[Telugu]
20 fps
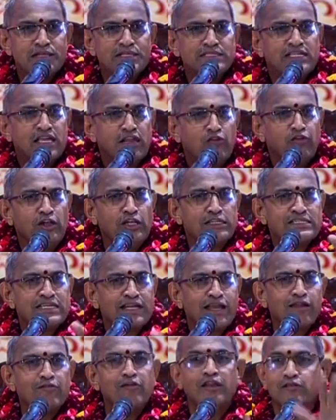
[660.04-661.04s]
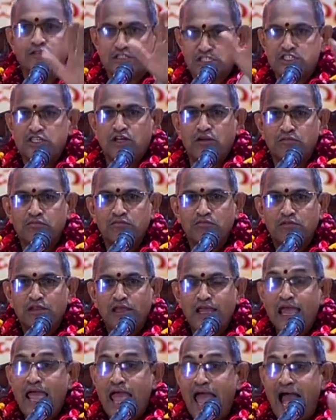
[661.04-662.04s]
చిర్విత చరణం అనవసరం
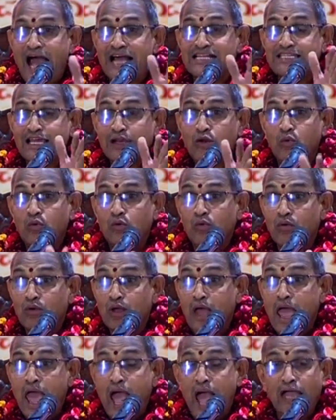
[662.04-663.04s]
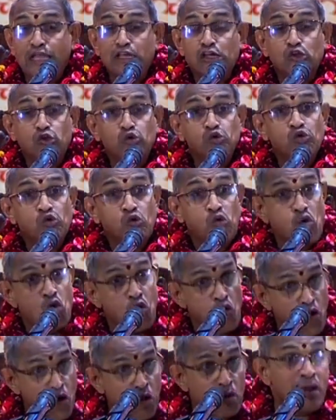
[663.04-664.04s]
అసలు ఎన్నో
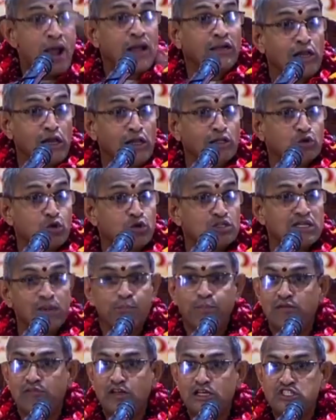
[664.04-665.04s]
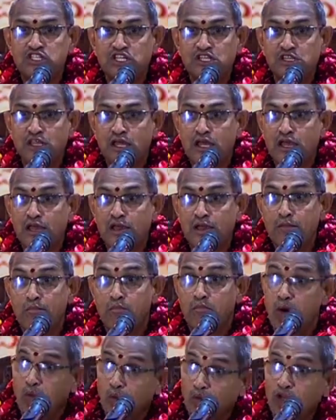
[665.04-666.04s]
మాటలతో చెప్పవలసింది
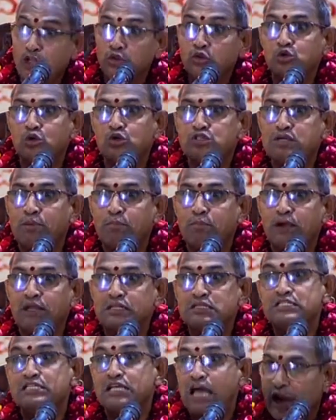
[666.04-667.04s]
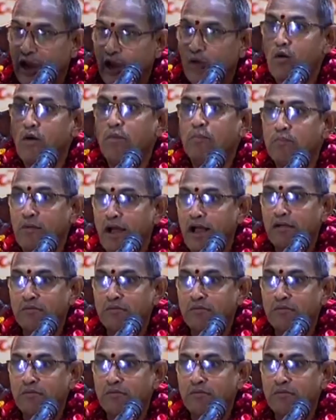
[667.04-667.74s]
మౌనంతో చెప్పడం చాలా గొప్ప